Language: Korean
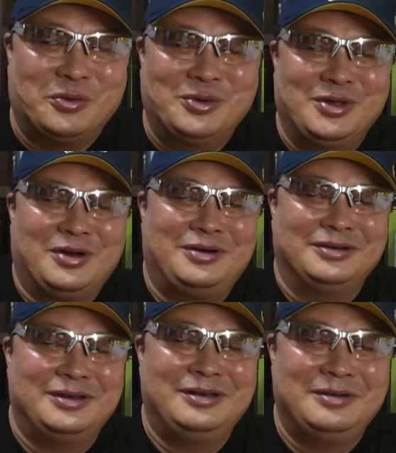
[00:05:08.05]
오히려
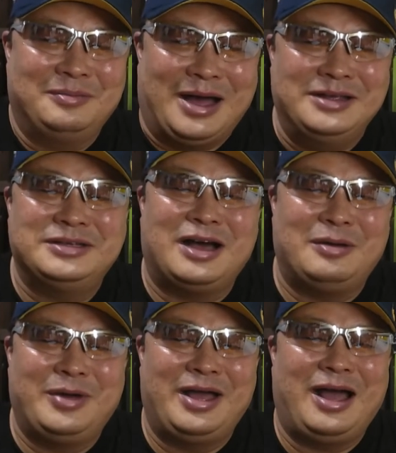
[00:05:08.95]
많이
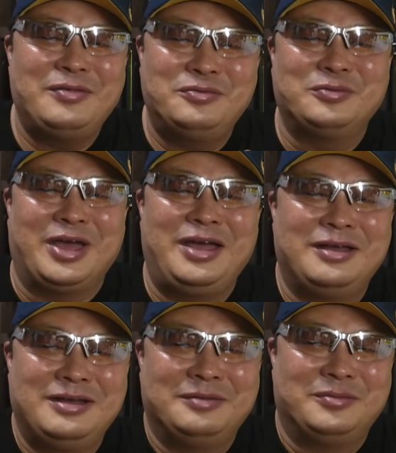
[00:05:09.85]
사가봐야 한두 개,
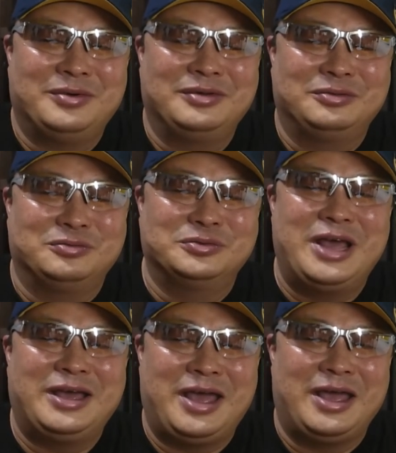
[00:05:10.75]
뭐
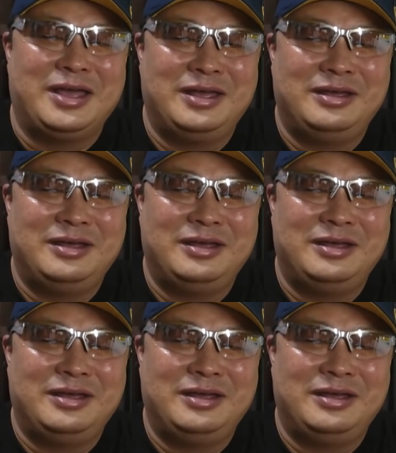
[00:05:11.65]
두세 개.